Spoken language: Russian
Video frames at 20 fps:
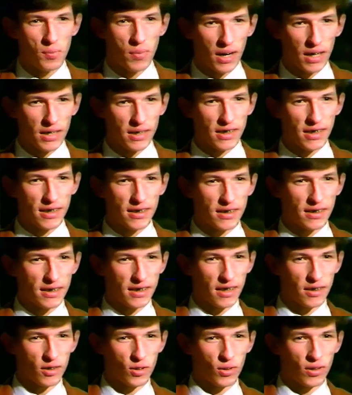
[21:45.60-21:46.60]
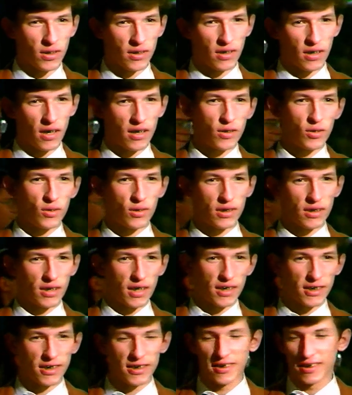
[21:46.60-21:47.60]
банки, которые радуются
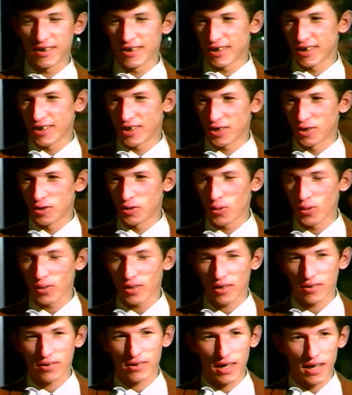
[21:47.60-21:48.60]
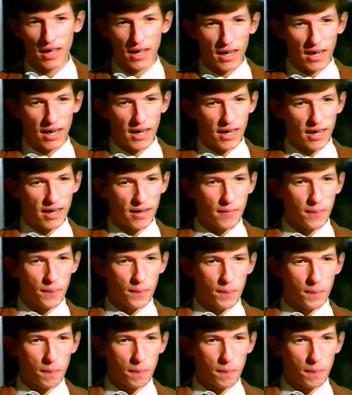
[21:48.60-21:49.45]
каждой тысячи долларов. А